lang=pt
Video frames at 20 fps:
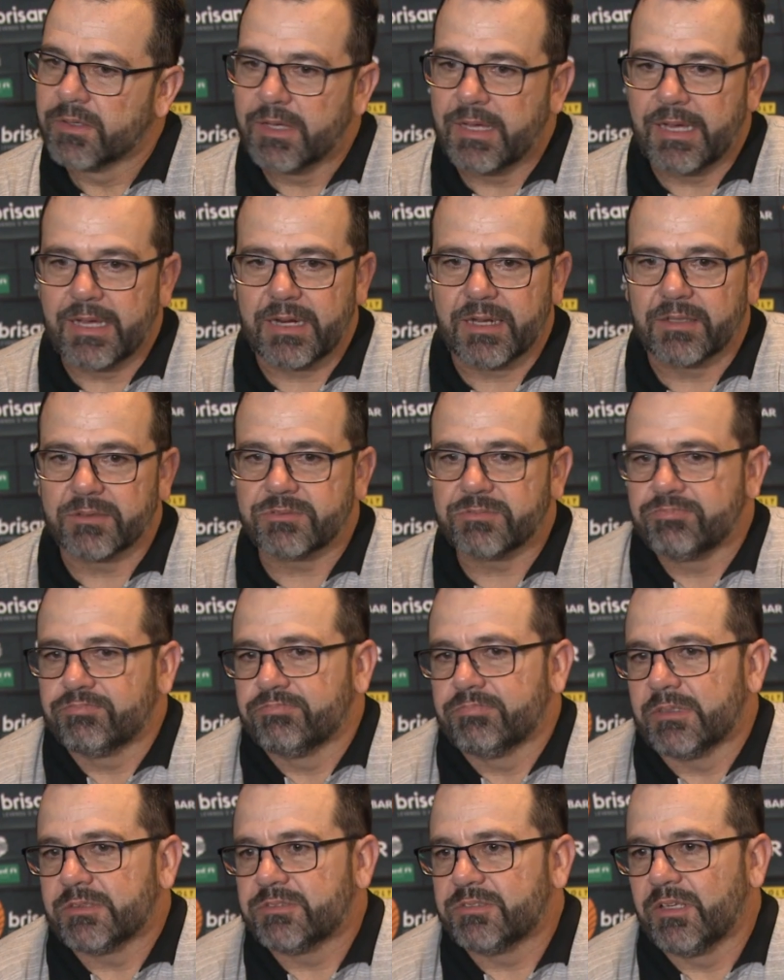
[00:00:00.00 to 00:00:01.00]
Cara,
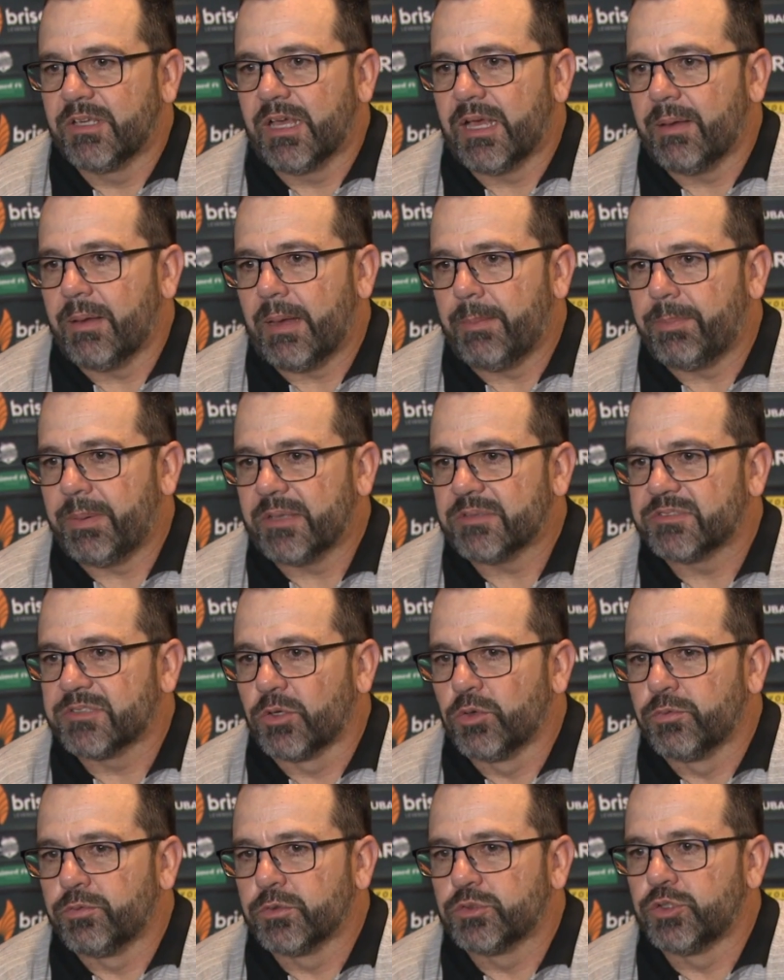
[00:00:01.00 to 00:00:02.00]
assim, a, pressão
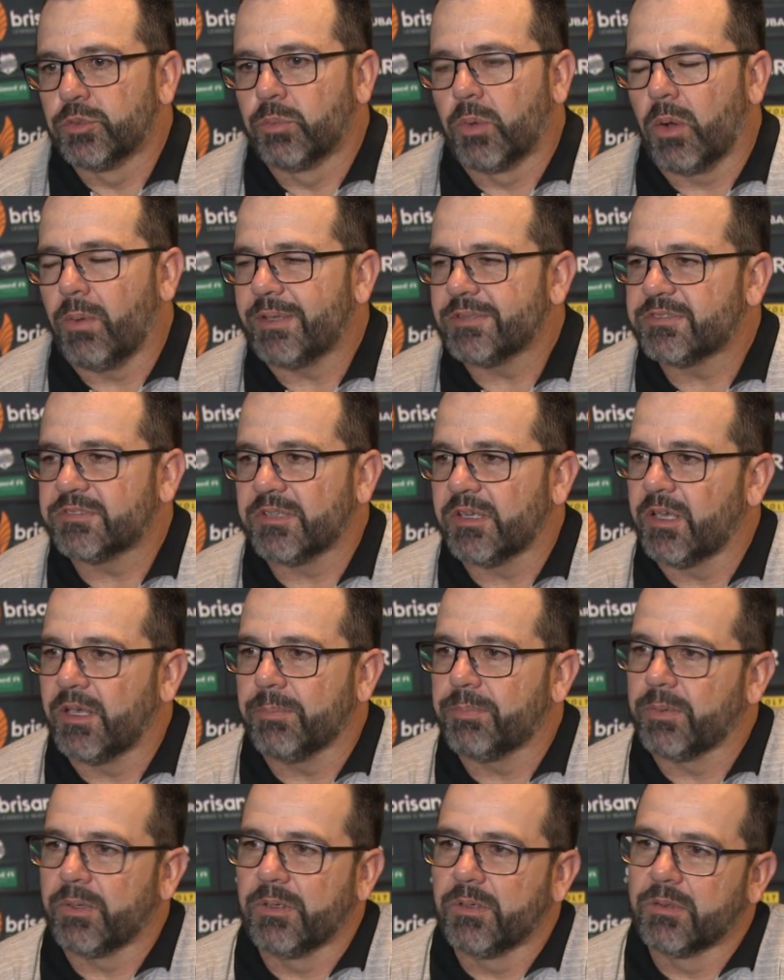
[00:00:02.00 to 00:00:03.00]
no futebol é
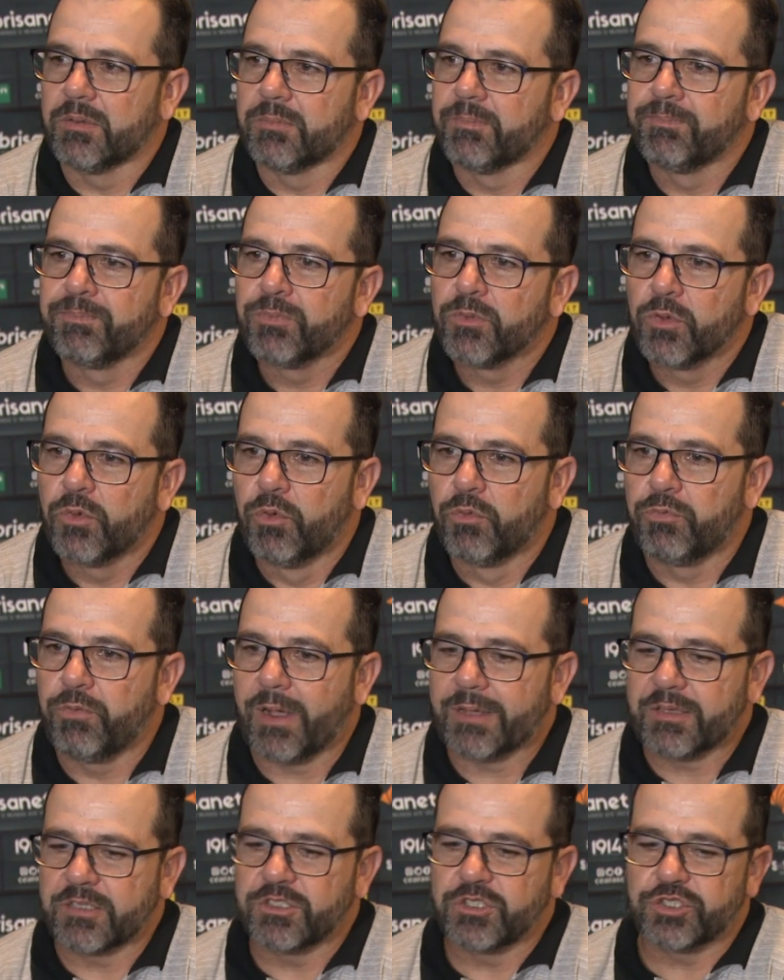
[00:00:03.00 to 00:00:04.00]
sempre. O
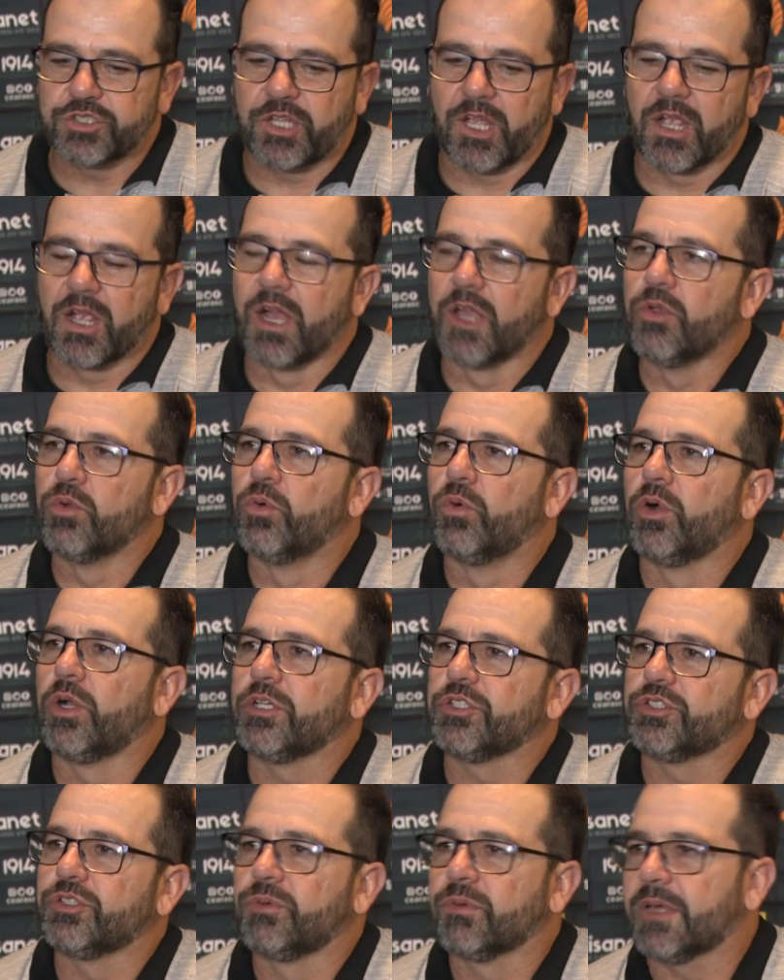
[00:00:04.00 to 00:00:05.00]
fato da gente ter ganho
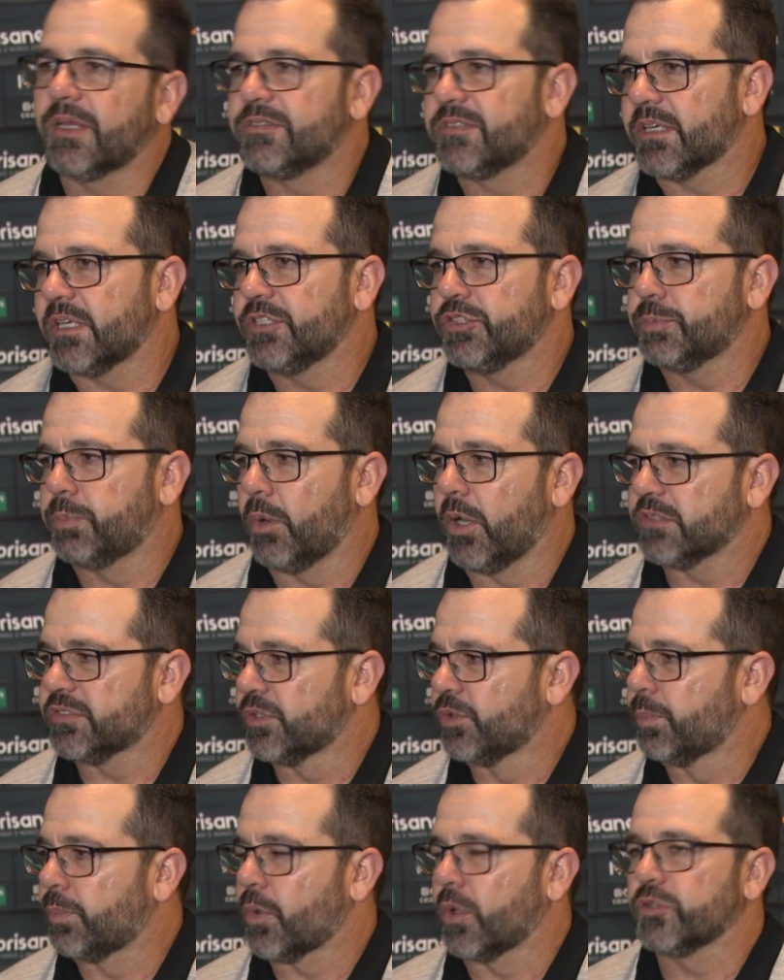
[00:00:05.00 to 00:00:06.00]
hoje não quer dizer que a gente possa
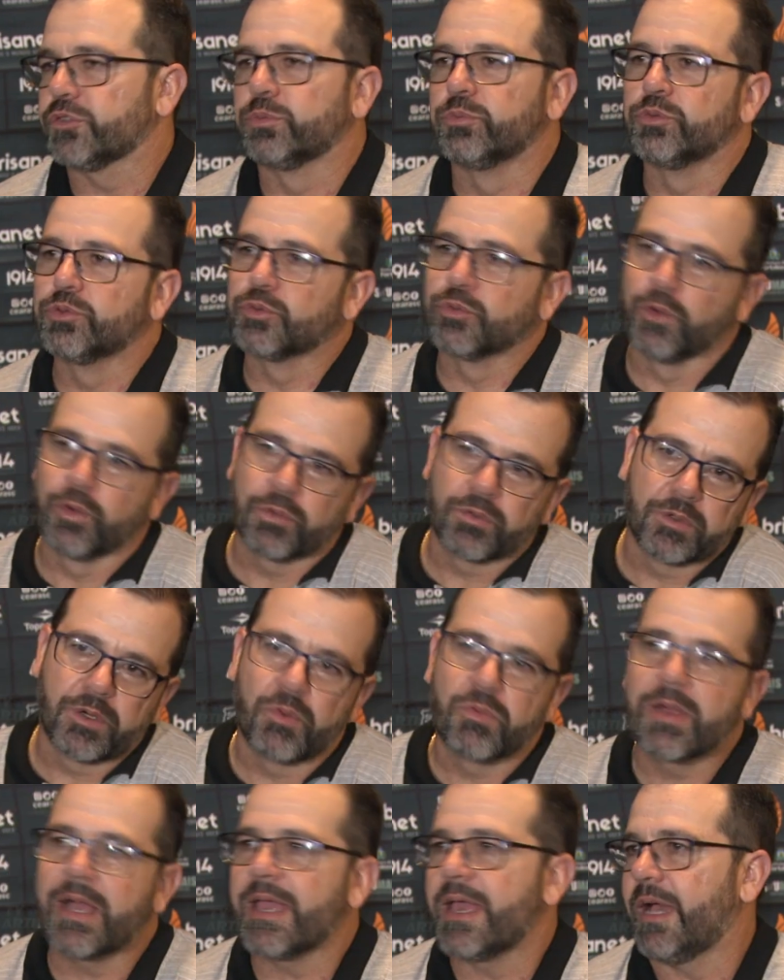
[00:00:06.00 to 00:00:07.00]
no próximo jogo
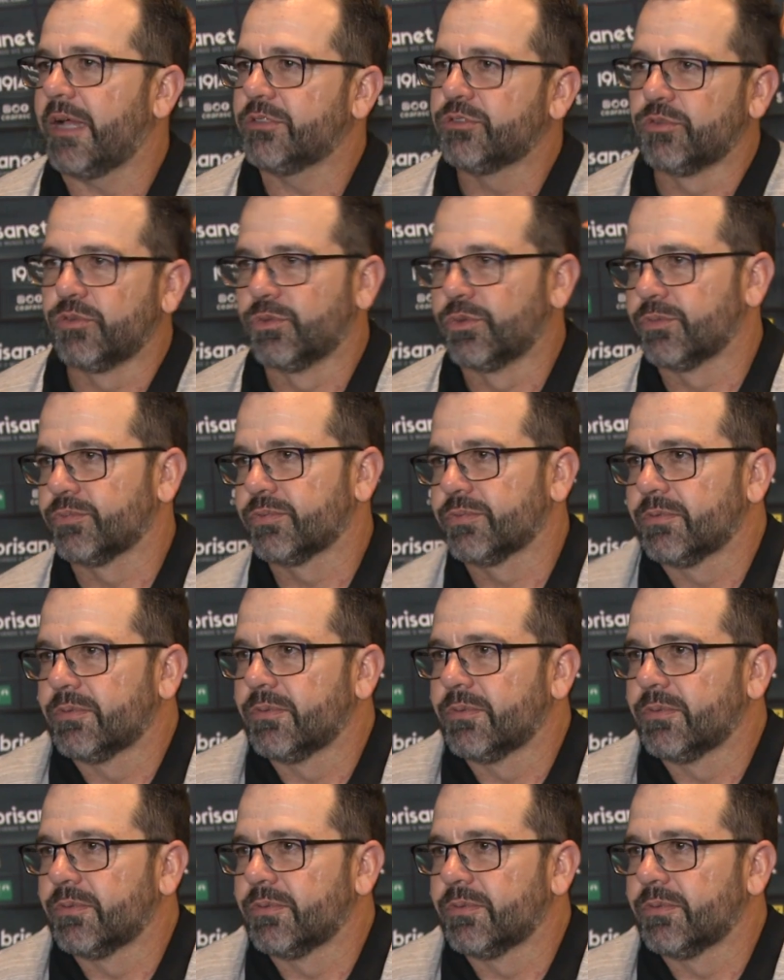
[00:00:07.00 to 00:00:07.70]
não ganhar de novo.